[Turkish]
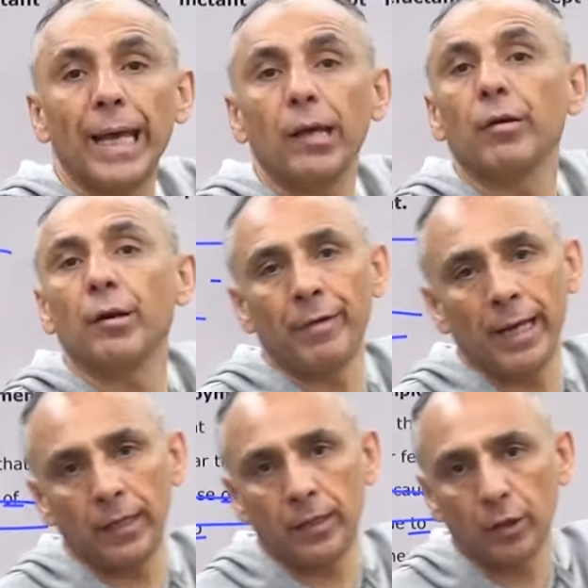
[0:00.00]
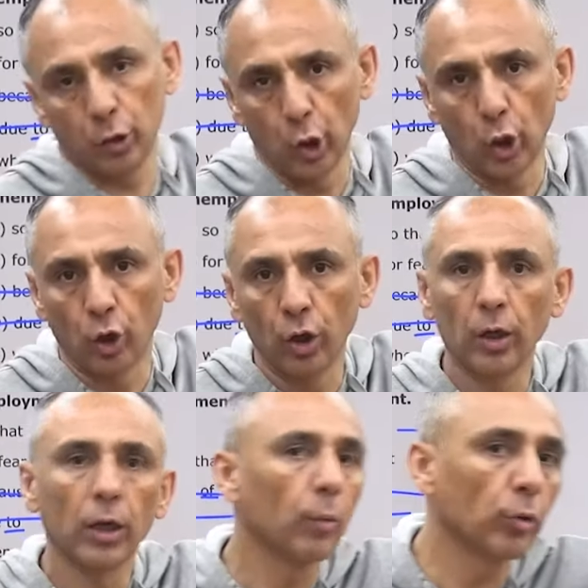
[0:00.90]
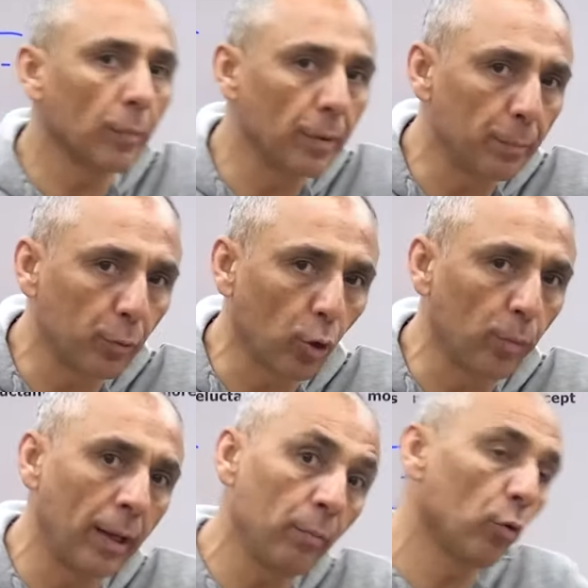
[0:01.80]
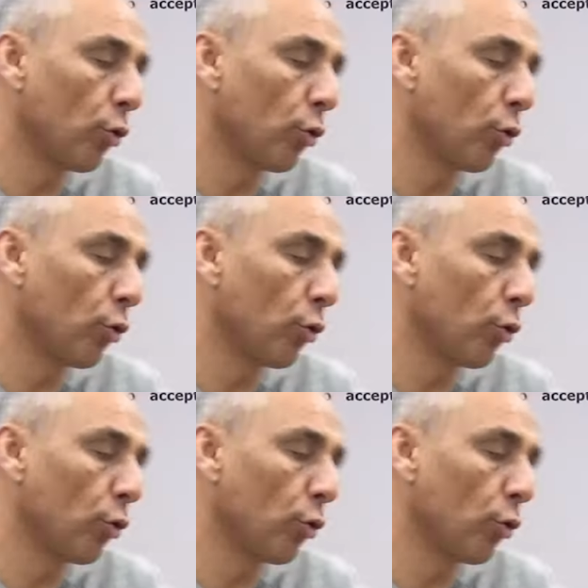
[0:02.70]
aggravate diyor. Bu da bir problem.